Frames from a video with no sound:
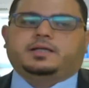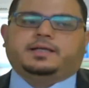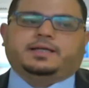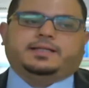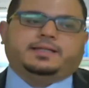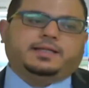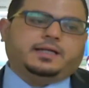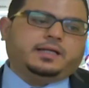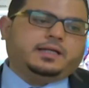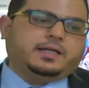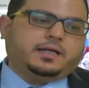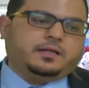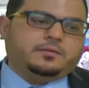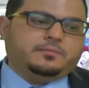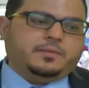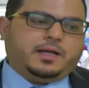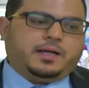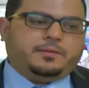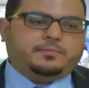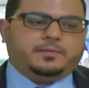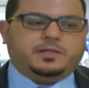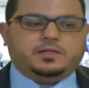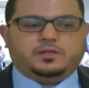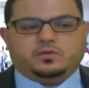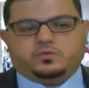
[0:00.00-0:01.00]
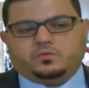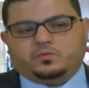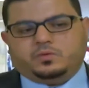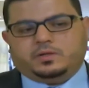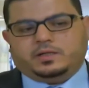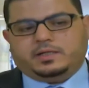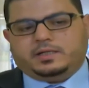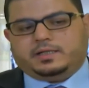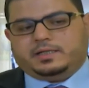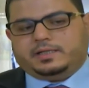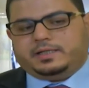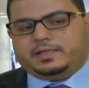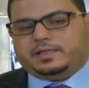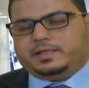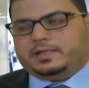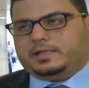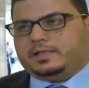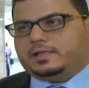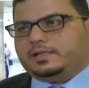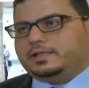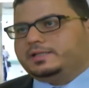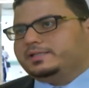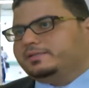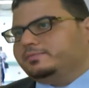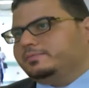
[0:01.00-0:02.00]
كذلك المعمل
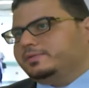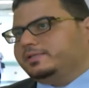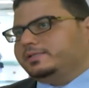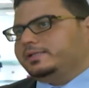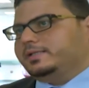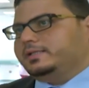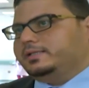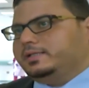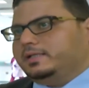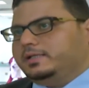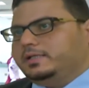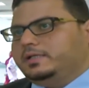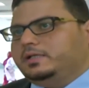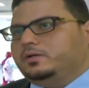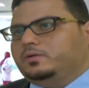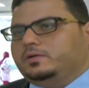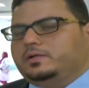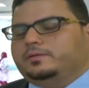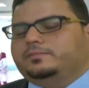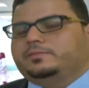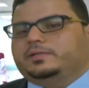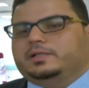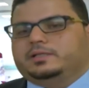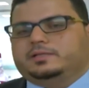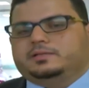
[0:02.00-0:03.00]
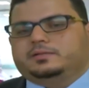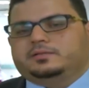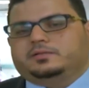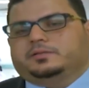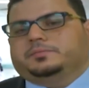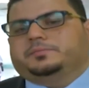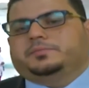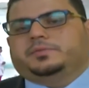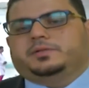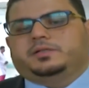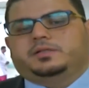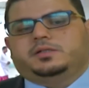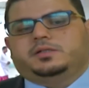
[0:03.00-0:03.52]
وقسم الصيدلية والإمداد الطبي